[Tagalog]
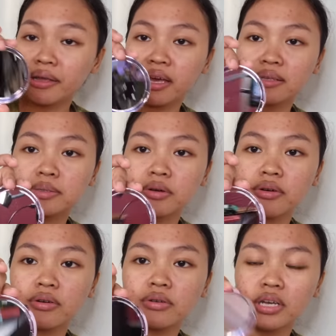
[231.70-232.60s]
Ayan,
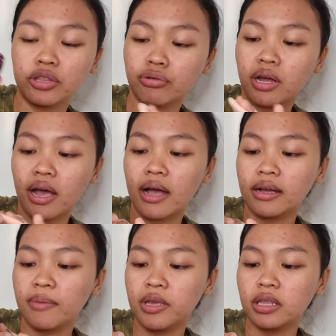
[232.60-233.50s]
so ito na nga,
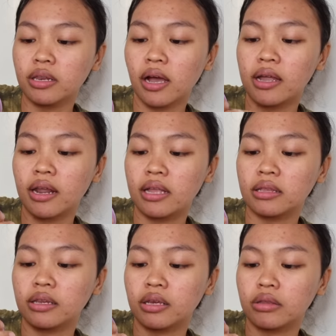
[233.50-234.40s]
gamitin na nga
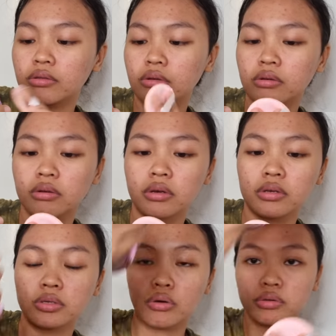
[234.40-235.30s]
natin ito.
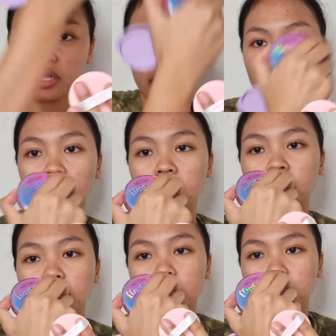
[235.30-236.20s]
So, try nga
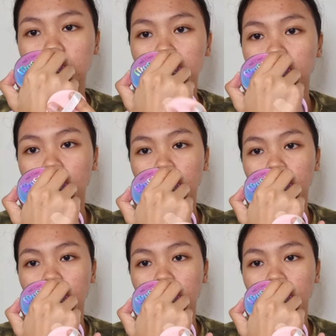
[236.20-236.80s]
natin dito.